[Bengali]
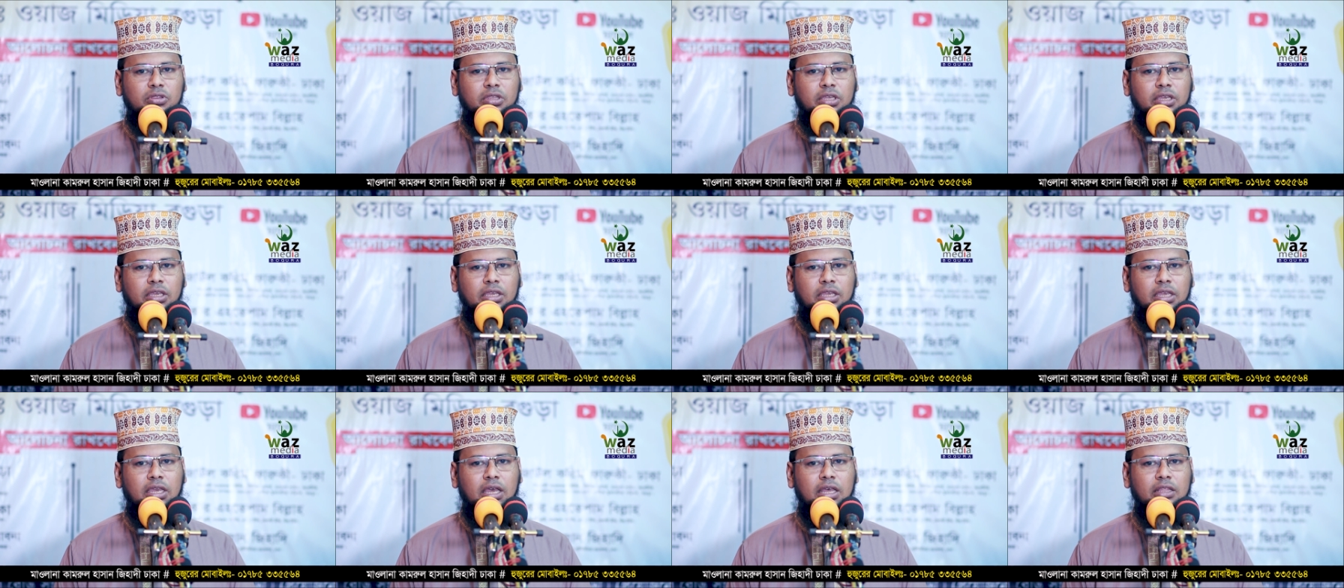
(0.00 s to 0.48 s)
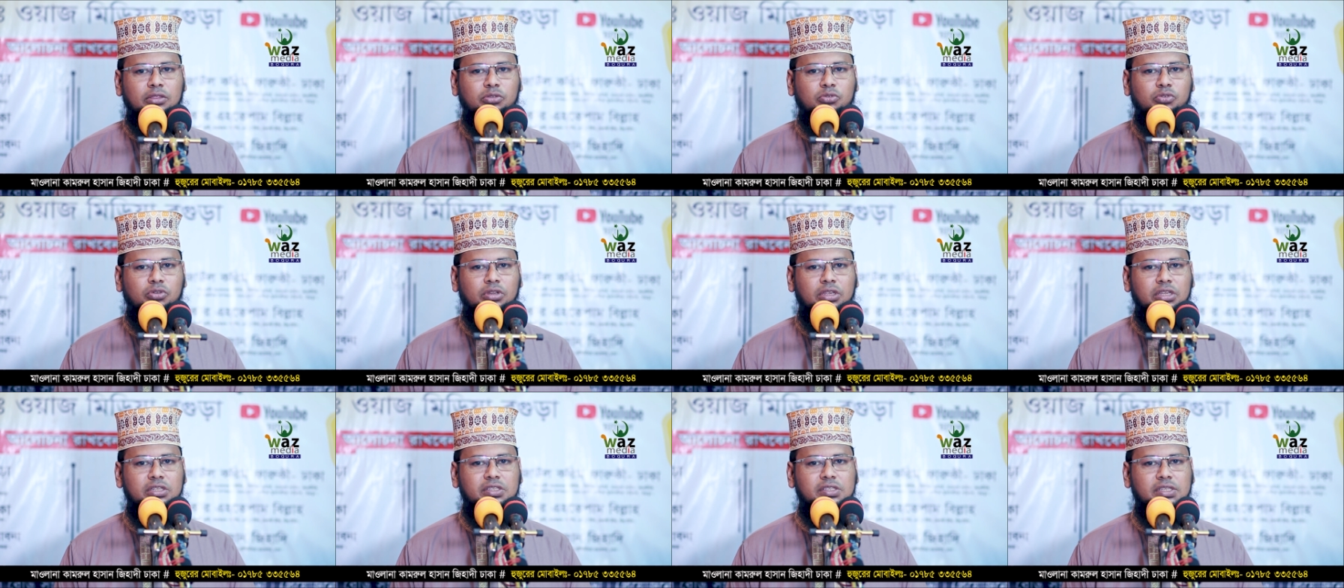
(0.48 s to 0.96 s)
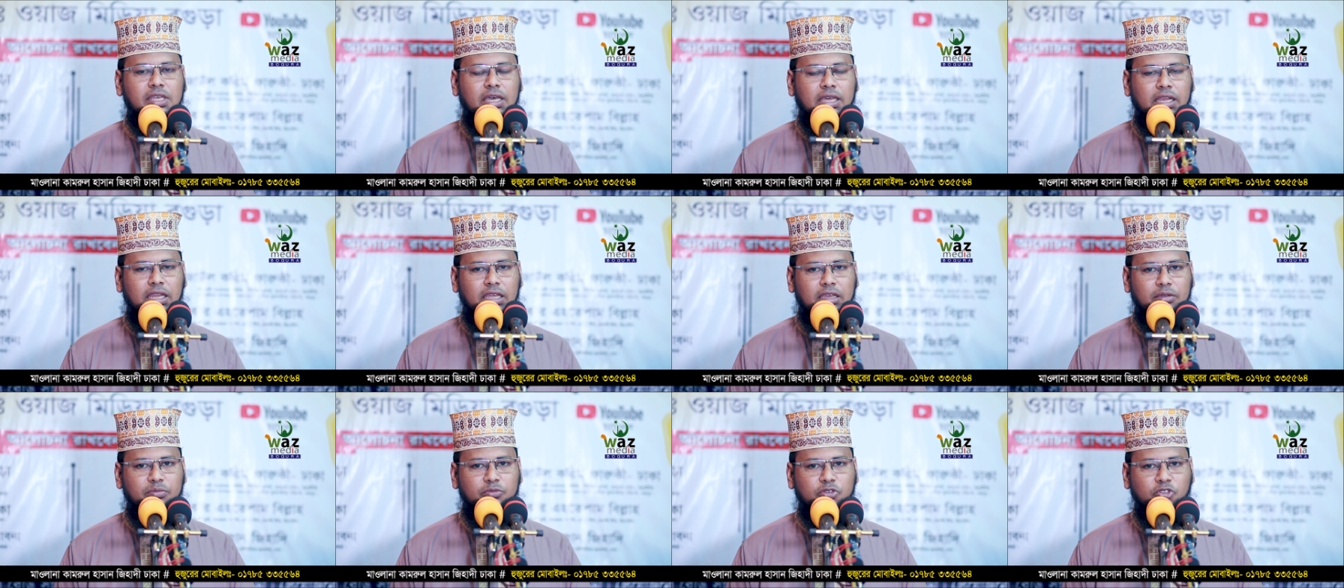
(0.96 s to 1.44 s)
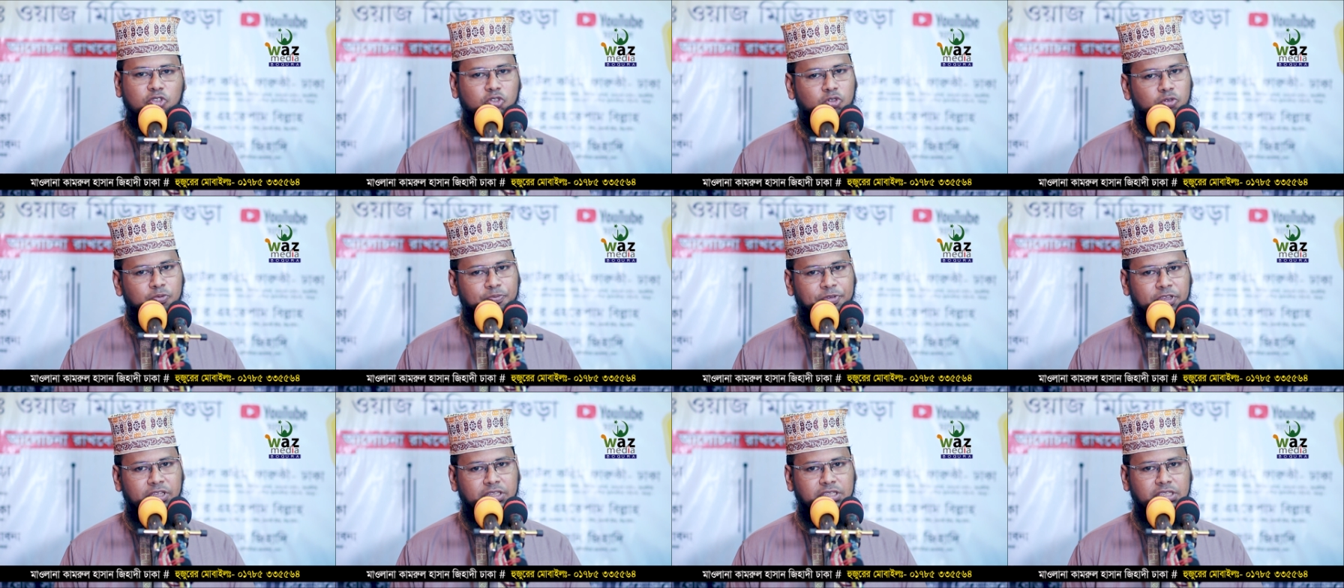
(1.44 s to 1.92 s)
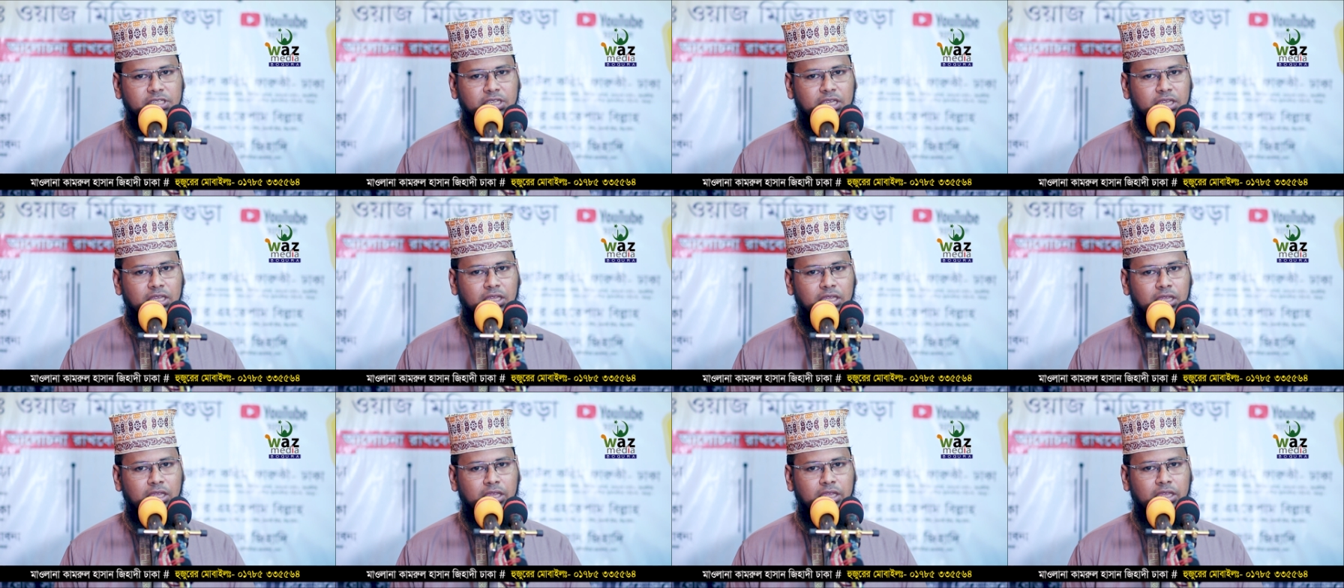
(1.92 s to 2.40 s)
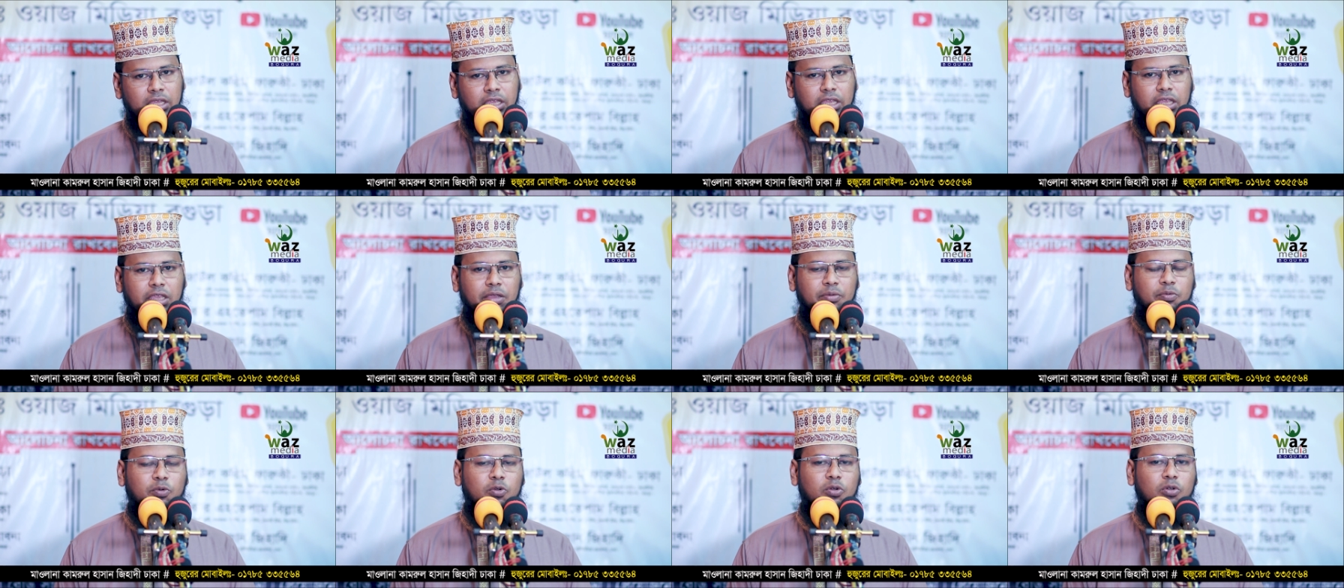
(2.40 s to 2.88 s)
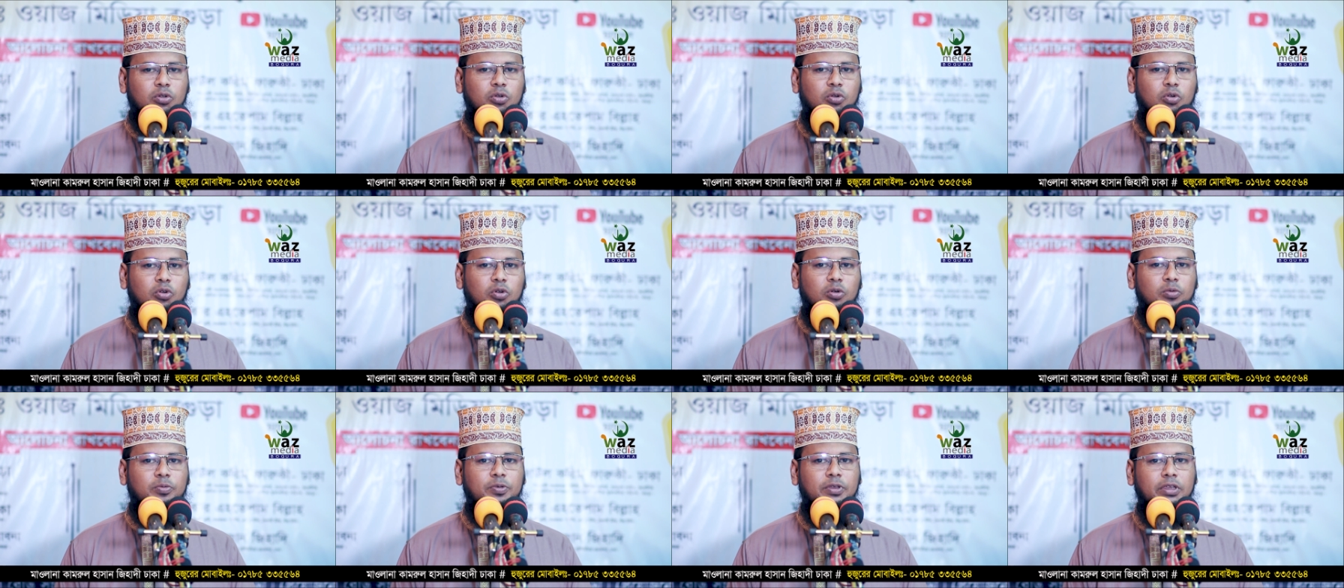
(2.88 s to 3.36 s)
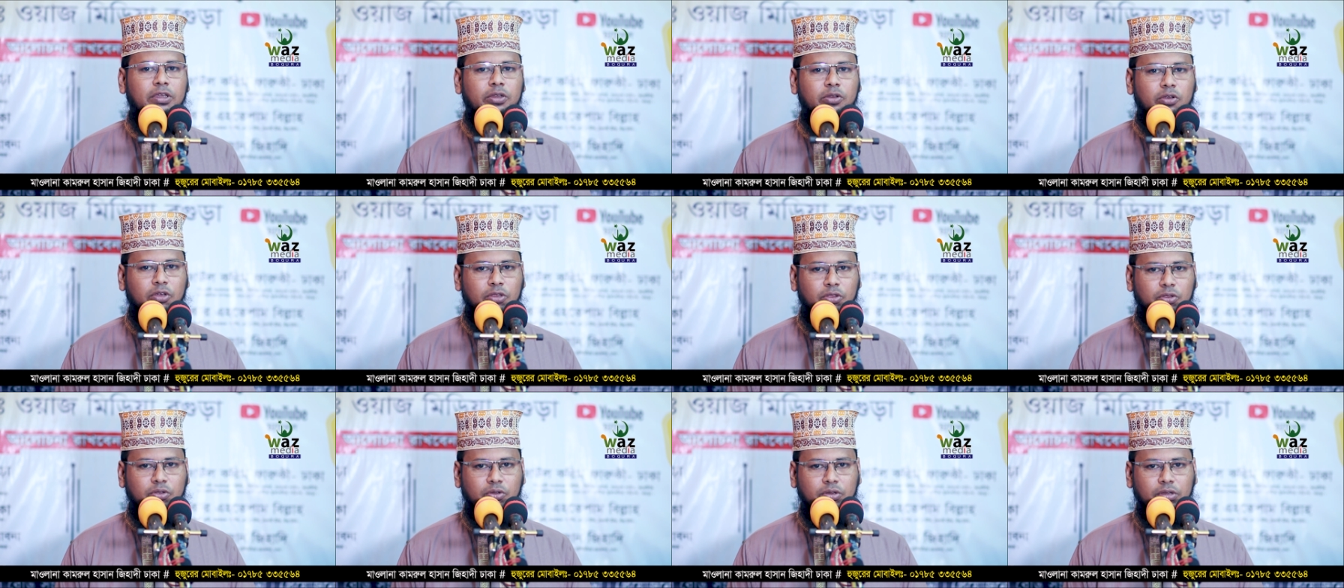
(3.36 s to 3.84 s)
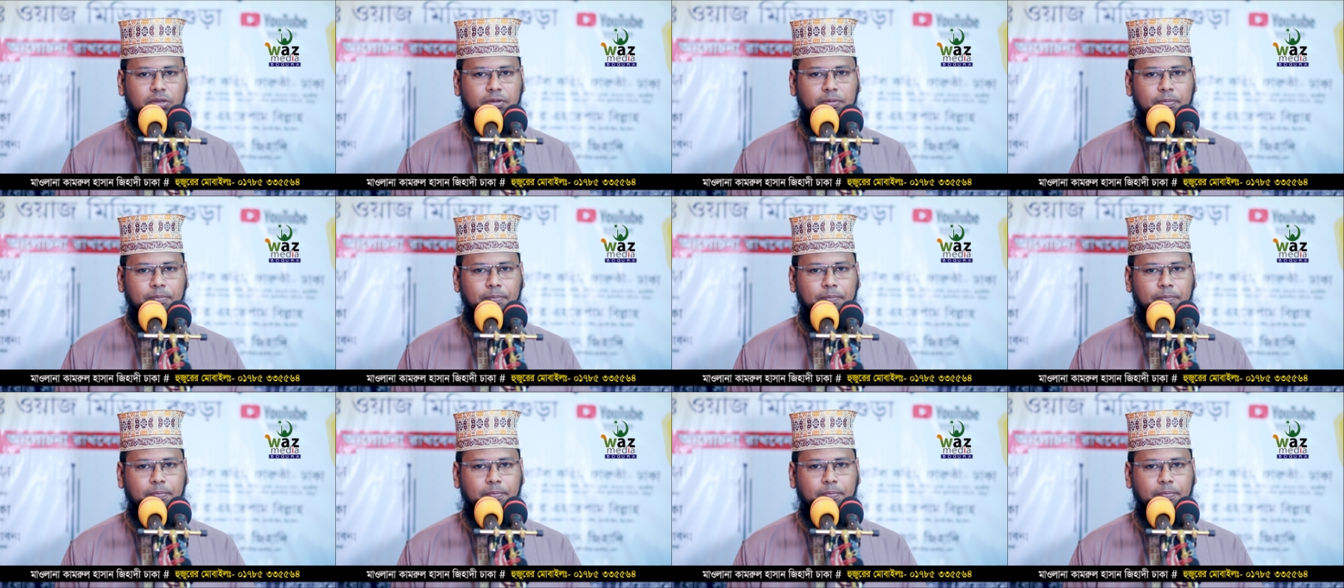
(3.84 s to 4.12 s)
থেকে আন্তরিক সালাম শুভেচ্ছা এবং অভিনন্দন